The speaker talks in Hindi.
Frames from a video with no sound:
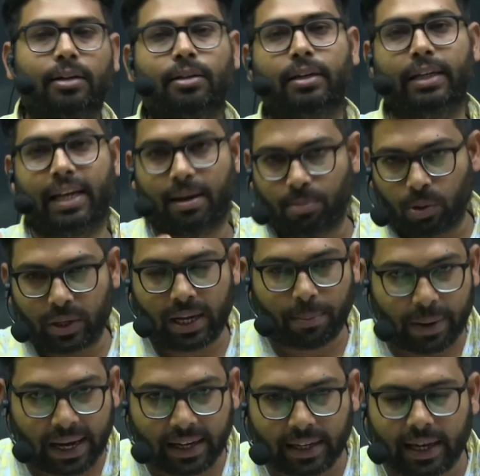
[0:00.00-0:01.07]
लिए हम लोगों ने
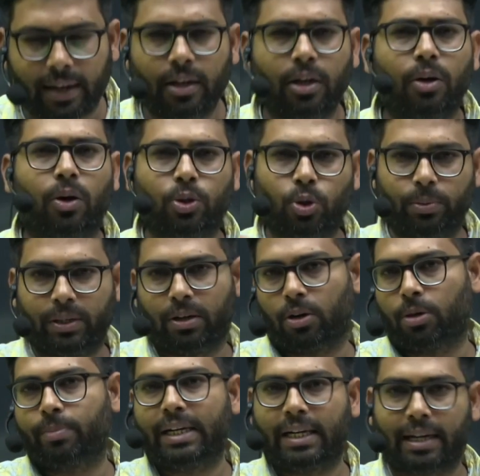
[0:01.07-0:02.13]
अप्लाई किया और जो भी
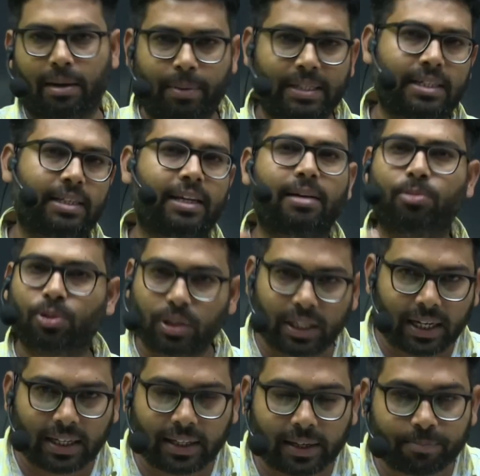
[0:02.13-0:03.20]
गवर्नमेंट का पैसा देना वो तो देना
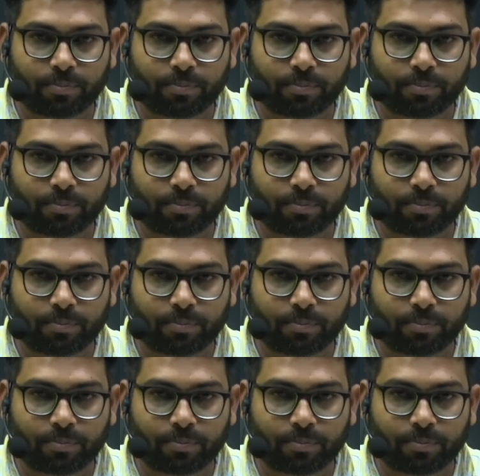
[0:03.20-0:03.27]
ही था